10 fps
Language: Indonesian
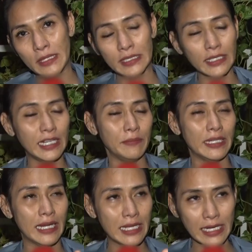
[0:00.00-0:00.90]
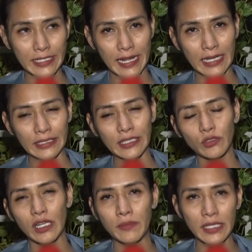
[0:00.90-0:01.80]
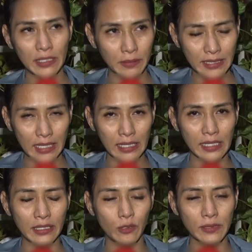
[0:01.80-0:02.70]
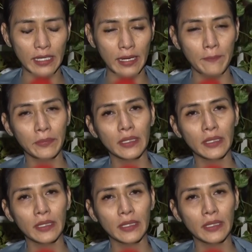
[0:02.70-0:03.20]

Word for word: saya tidak menyalahkan ya artinya sudah menjadi perjalanan hidup saya